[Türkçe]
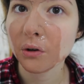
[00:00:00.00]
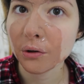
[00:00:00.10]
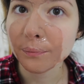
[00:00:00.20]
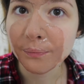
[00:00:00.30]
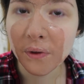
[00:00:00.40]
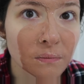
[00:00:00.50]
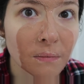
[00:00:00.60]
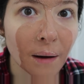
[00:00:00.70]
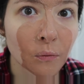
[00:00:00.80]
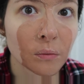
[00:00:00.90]
ediyorum.
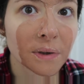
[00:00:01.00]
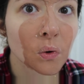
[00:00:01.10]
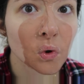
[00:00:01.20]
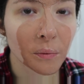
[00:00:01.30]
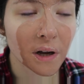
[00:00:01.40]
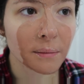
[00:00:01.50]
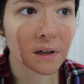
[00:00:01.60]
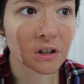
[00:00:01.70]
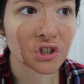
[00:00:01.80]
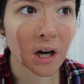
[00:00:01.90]
Şimdi ben bunu bir kurumaya
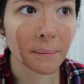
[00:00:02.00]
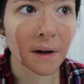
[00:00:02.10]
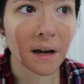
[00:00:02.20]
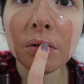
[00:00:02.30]
bırakacağım.